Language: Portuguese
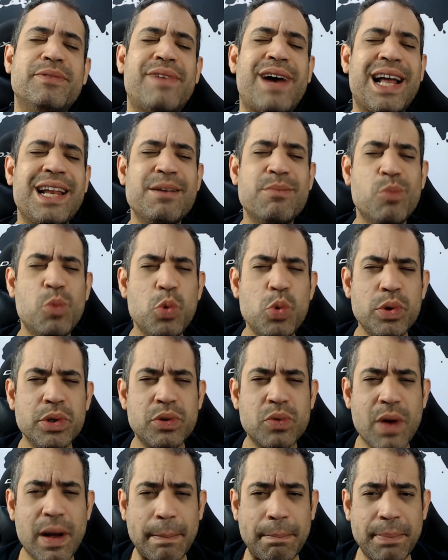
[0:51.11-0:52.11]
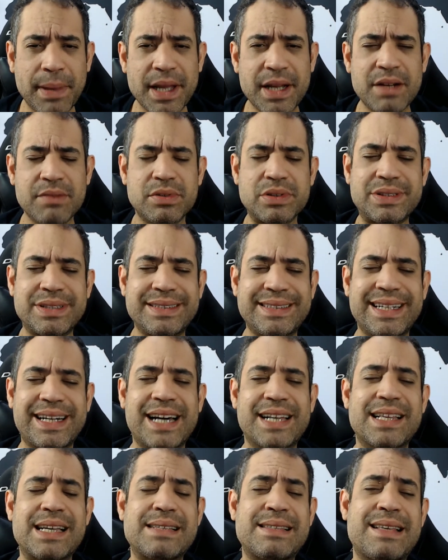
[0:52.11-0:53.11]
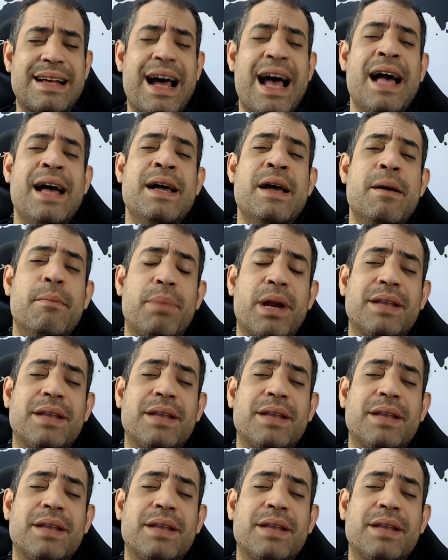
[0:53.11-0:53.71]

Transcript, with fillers: vale muito a pena você se cadastrar